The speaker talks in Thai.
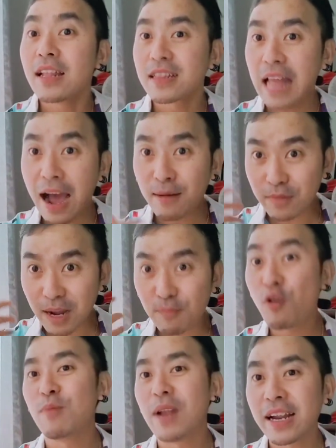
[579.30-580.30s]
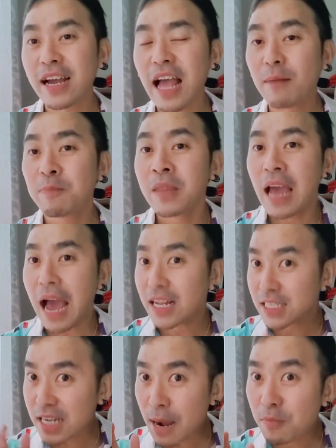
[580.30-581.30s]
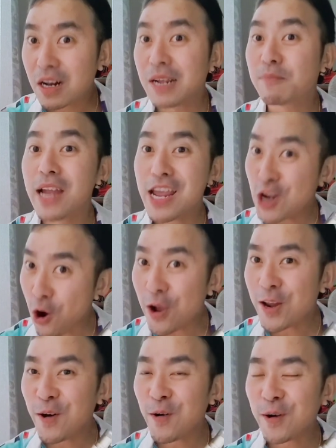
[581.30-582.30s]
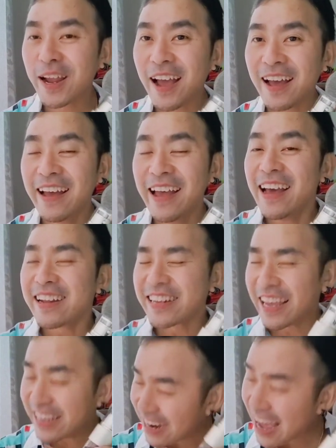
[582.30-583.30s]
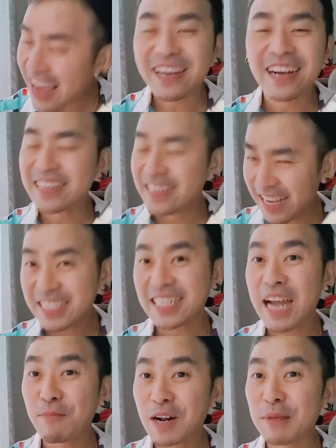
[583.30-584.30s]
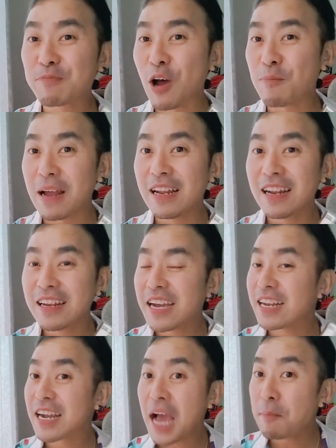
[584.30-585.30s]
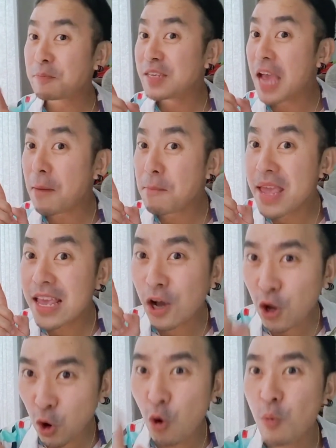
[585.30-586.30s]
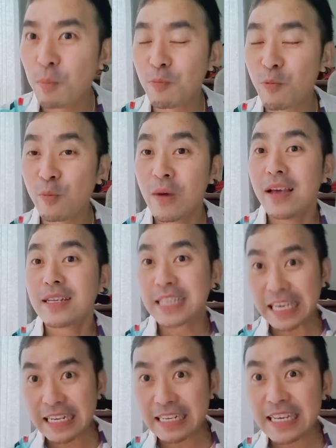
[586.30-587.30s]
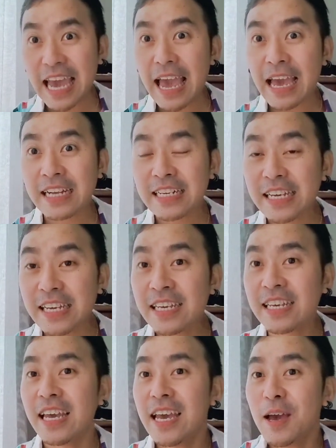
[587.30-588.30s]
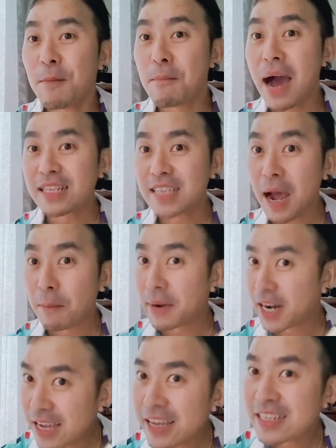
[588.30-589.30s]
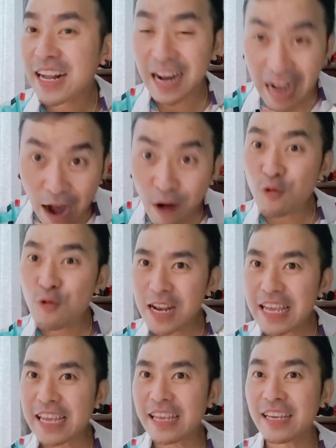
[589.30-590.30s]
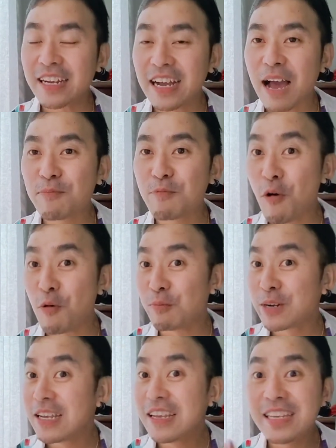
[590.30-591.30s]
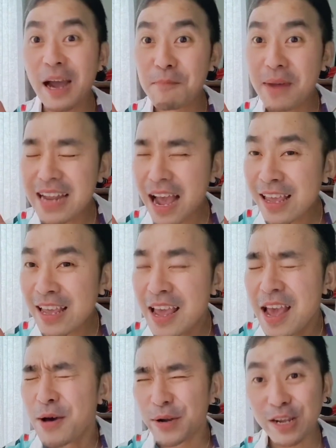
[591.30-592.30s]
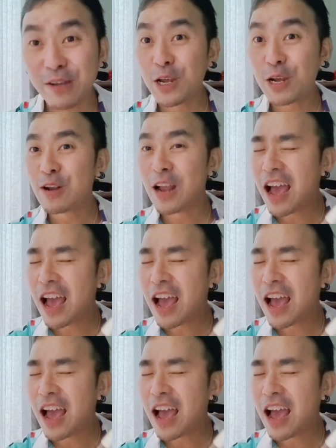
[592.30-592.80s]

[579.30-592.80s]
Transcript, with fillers: ตามระบบแล้วนะครับอาจจะทำคลิปได้น้อยลงนะฮะแต่ยังไงก็คือยังจะทำคลิปต่อไปเรื่อยๆนะครับยังมีกลุ่มสกินแคร์ที่มาจากประเทศ เกาหลีนะครับผมที่ยังไม่ได้รีวิวและ